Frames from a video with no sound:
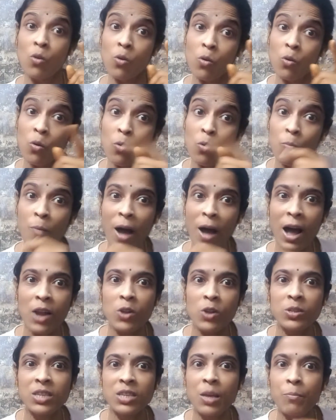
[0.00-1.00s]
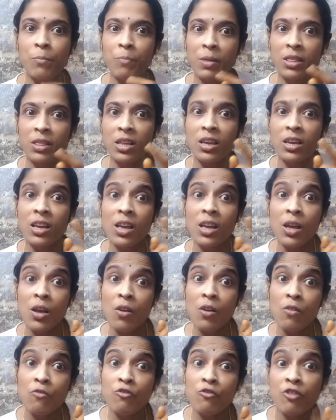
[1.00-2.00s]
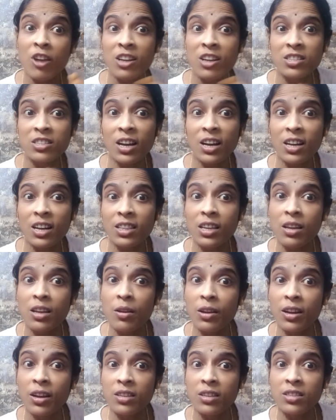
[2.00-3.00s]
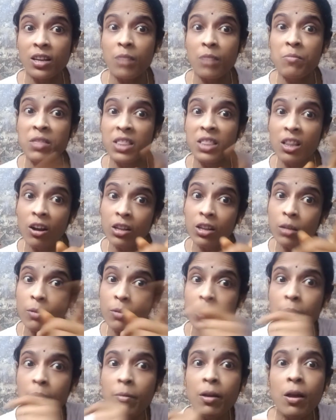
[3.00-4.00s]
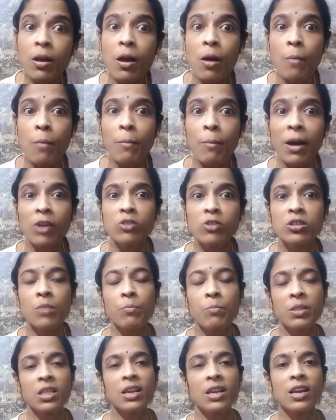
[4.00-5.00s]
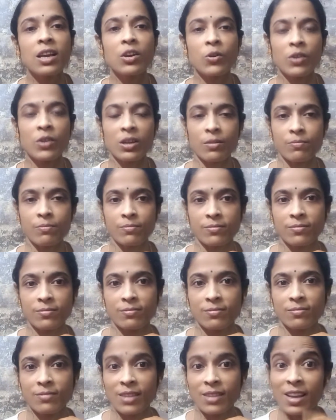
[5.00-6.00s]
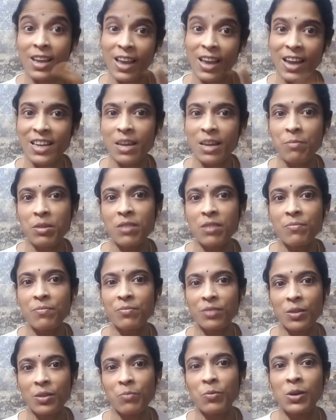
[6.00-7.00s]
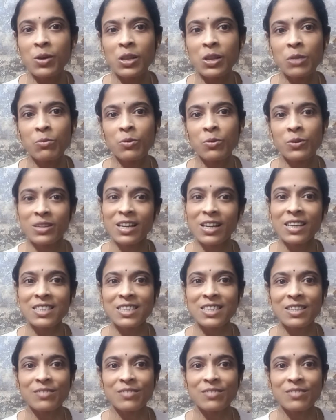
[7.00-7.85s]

ও ভালো সিম্পাতি ভিউয়ার্সদের কাছে কাছ থেকে মিথ্যা কথা বলে ভালো সিম্পাতি গেন করে এটা আমি বলে দেবো ঠিক আছে